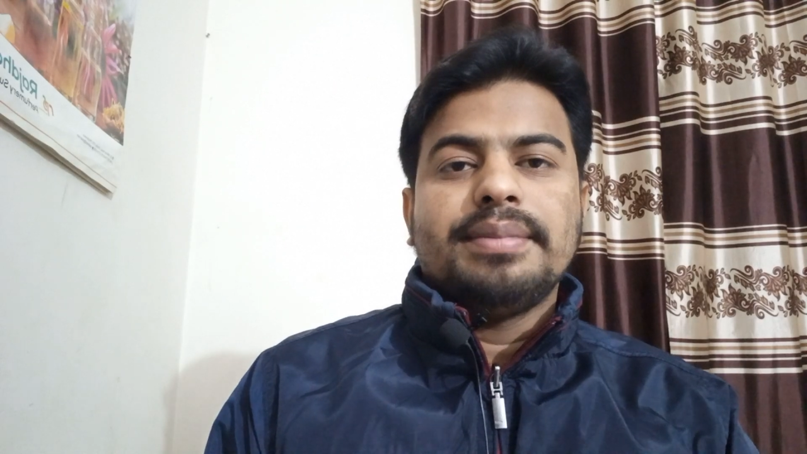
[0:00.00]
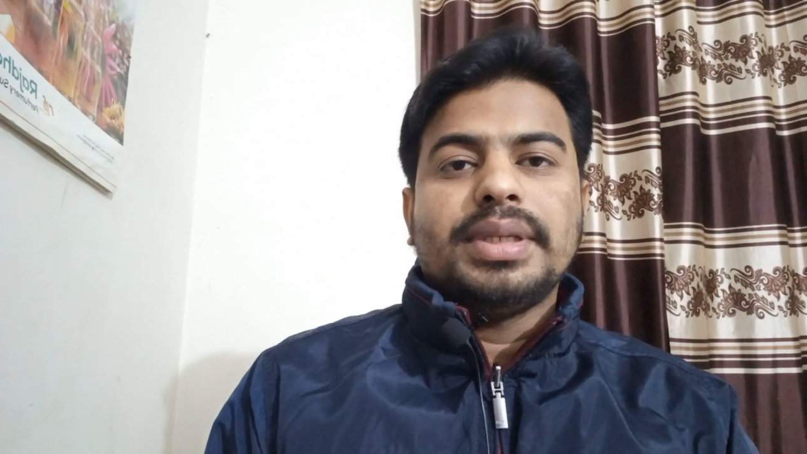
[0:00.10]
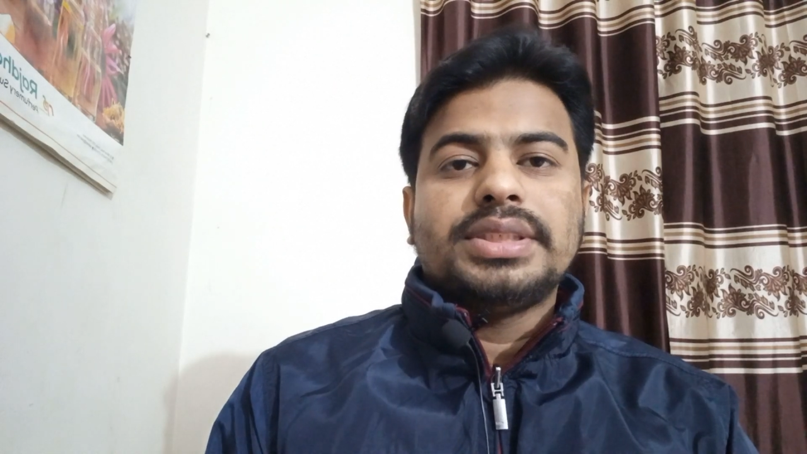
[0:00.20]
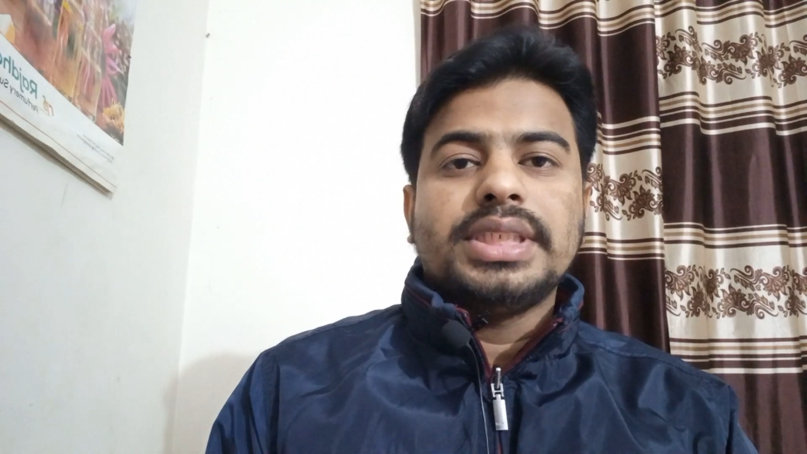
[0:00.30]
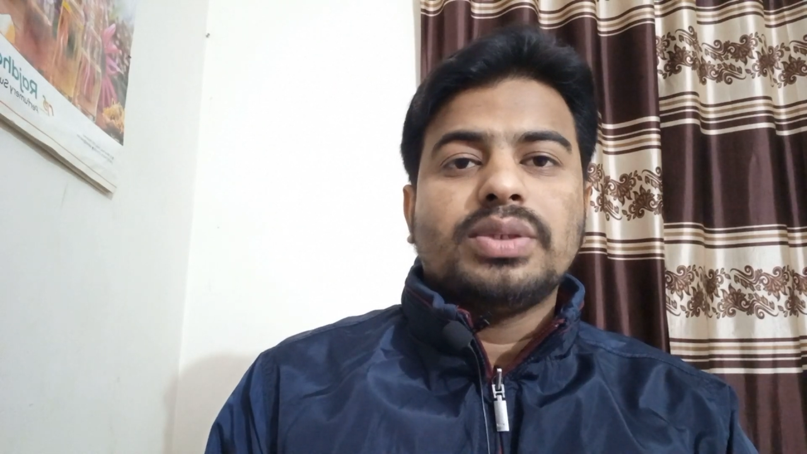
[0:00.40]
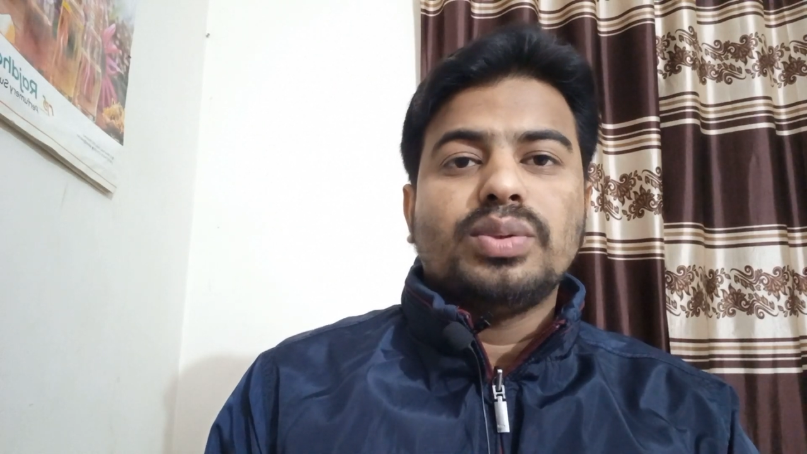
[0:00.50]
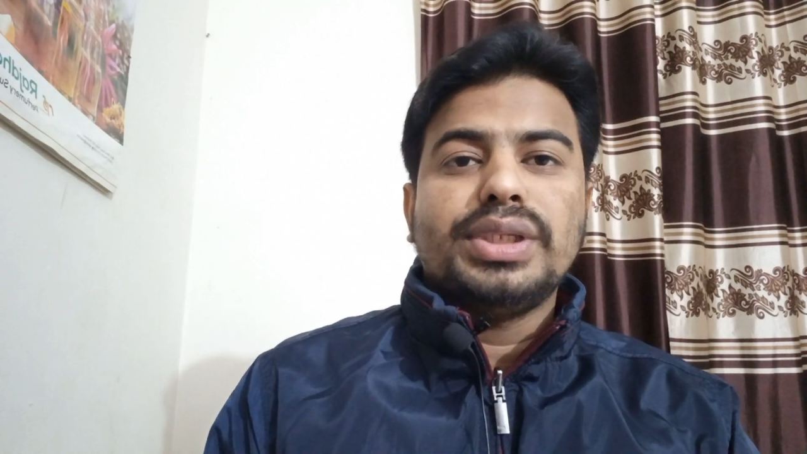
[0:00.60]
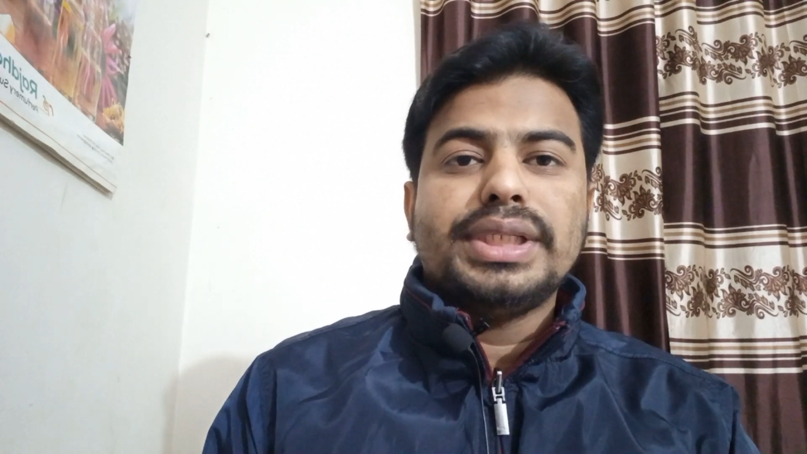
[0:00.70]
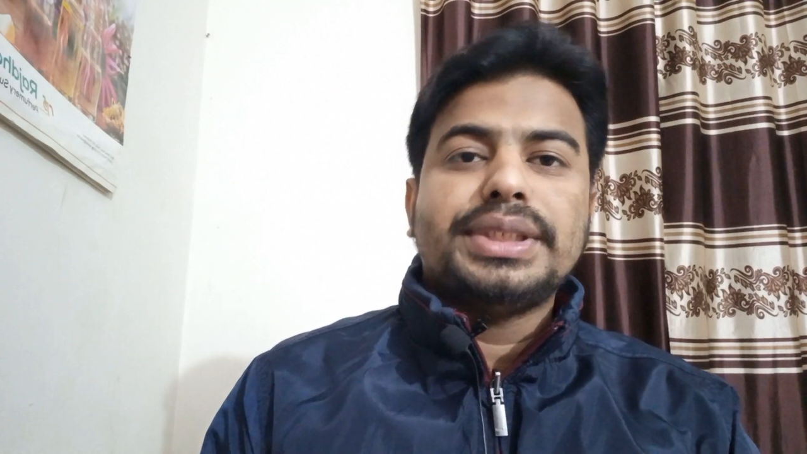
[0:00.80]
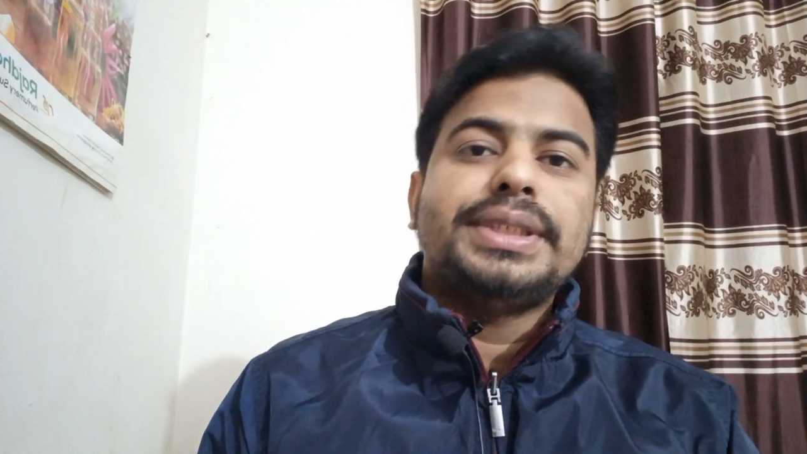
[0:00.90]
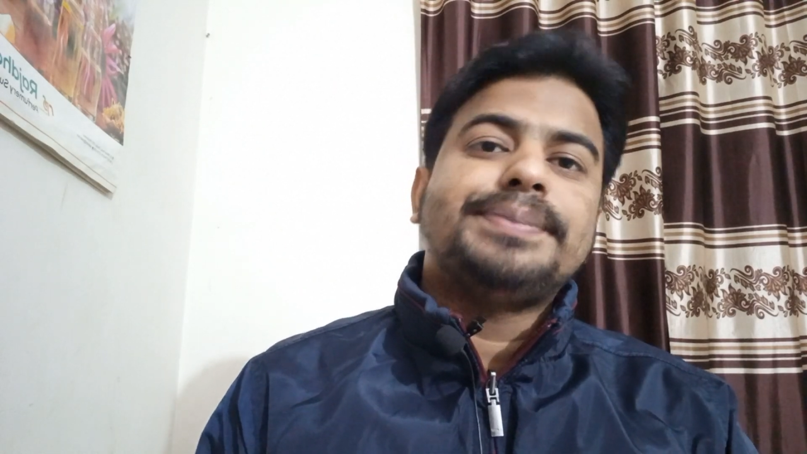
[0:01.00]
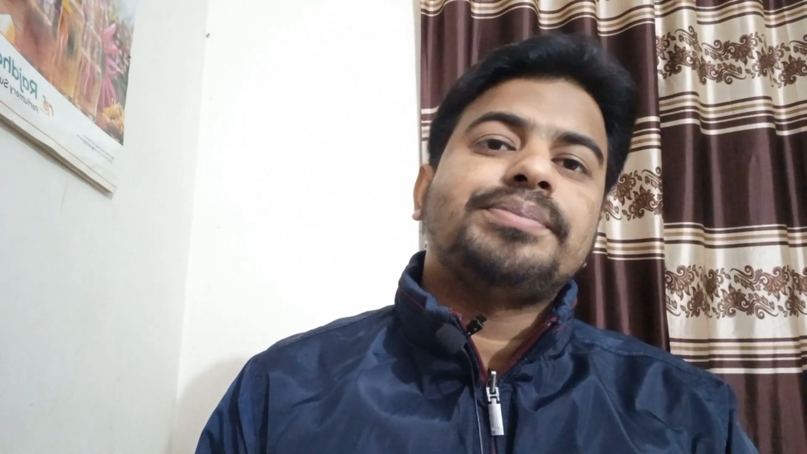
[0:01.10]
বা যে কোনো একটি